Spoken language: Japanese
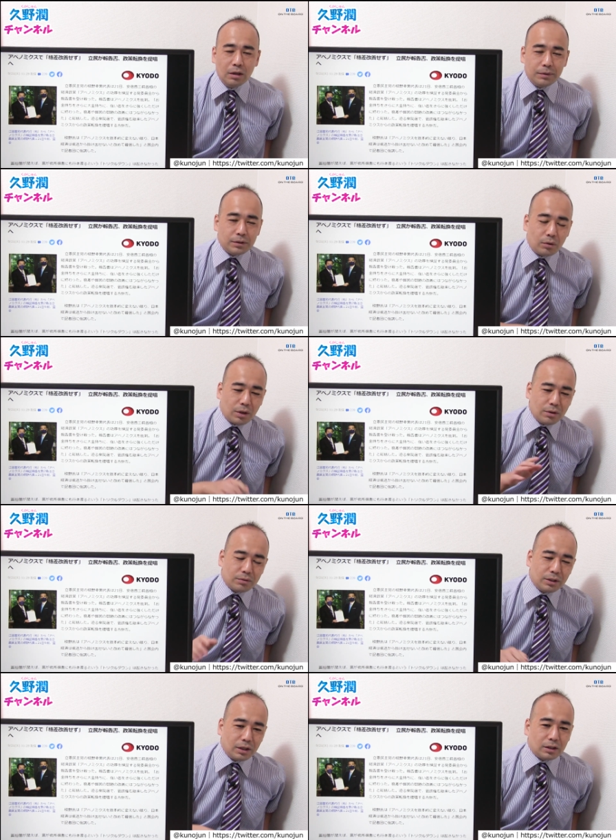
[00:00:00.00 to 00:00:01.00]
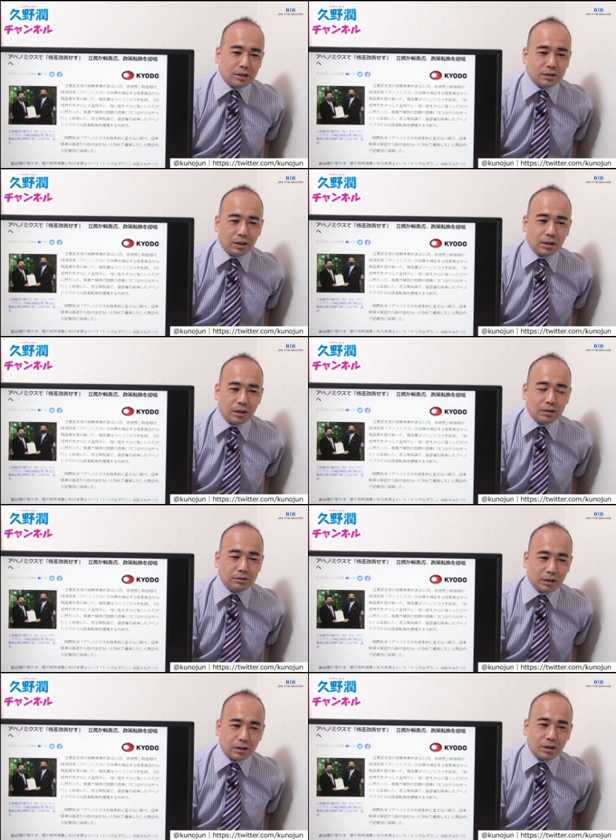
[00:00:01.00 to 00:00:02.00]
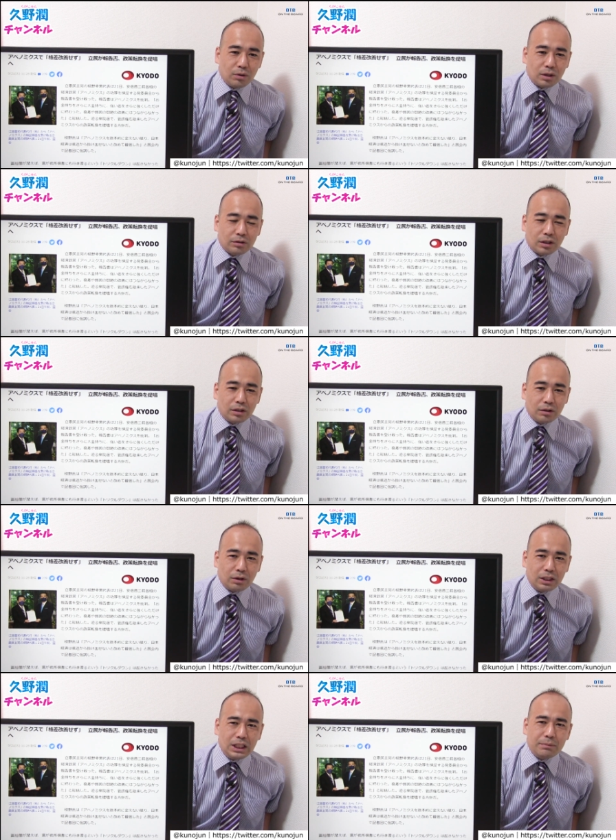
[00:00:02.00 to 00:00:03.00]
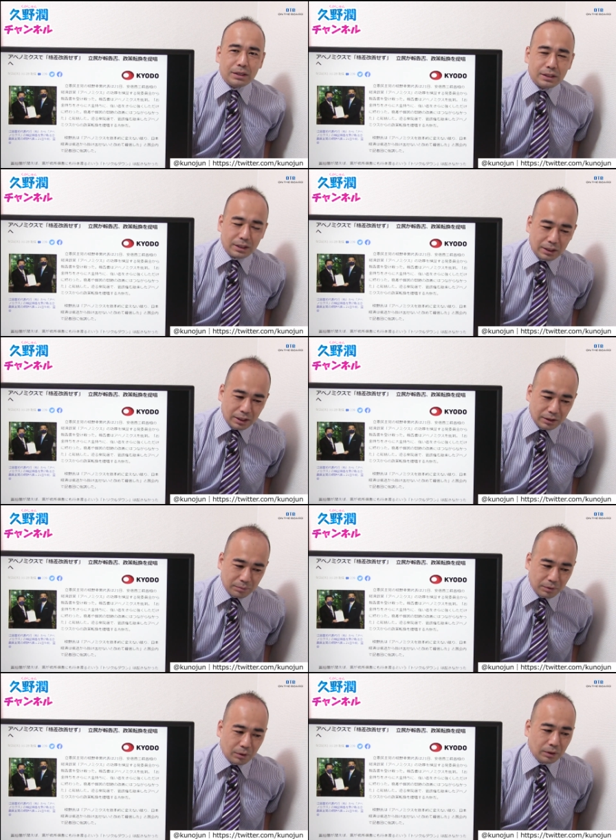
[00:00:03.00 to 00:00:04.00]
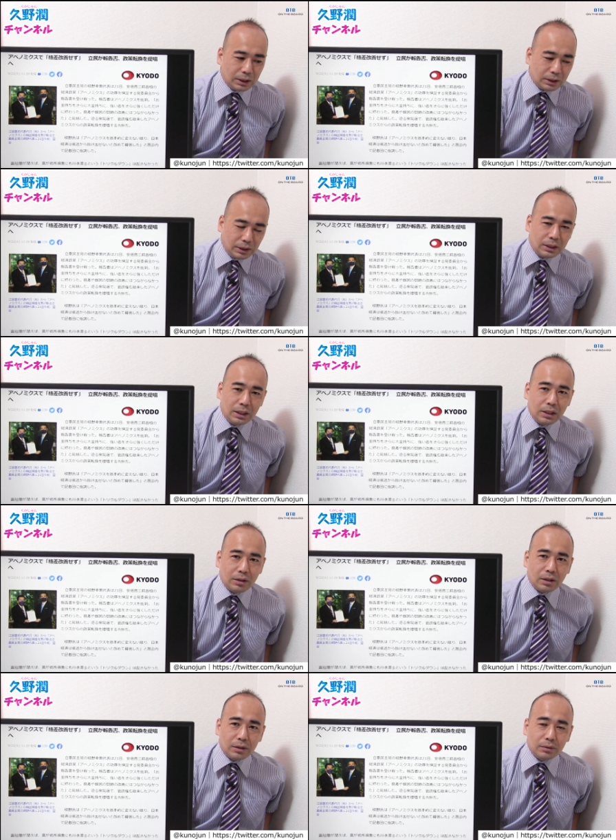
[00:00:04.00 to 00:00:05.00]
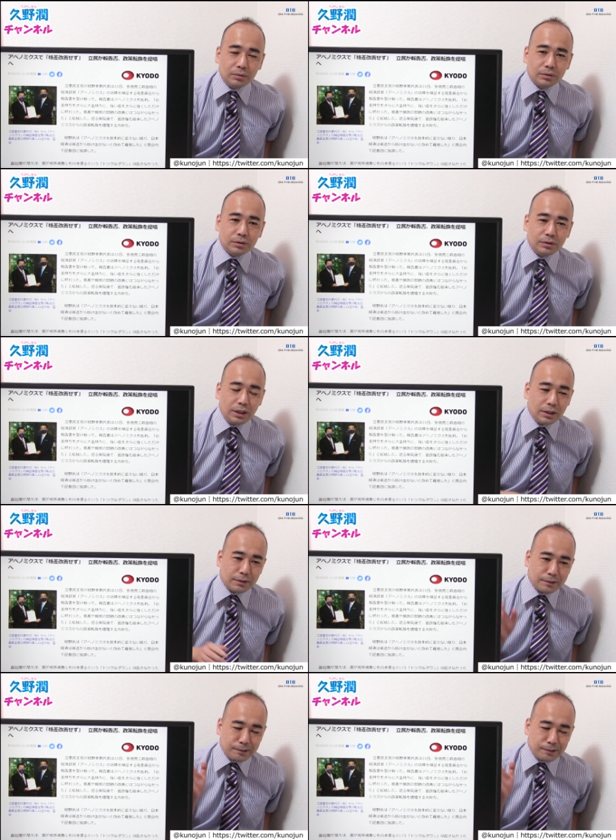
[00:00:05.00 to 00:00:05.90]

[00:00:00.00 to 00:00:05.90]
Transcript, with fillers: 別に他の国が格差あるんだったら日本格差あってとは言いませんけれども、ね、あの、普通に